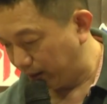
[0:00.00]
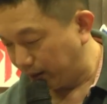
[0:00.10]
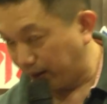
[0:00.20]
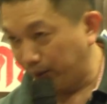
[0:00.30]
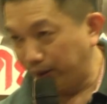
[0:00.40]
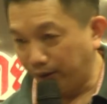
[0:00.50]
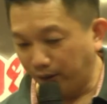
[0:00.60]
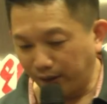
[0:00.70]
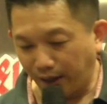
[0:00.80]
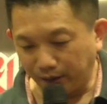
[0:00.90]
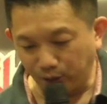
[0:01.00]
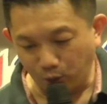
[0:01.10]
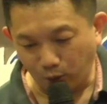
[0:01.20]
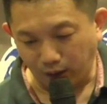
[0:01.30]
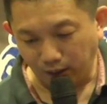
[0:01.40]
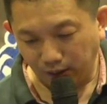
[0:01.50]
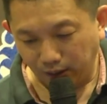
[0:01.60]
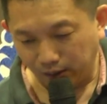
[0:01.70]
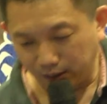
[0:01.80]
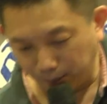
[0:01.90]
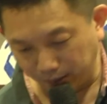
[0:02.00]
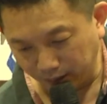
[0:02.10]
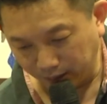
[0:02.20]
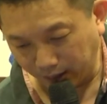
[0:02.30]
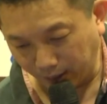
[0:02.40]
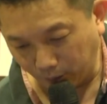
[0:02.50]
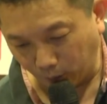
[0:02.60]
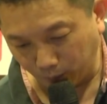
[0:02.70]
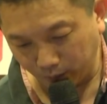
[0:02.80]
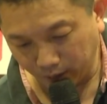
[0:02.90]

แล้ววันนี้เราก็ได้ตัวเครื่องมือนะครับผม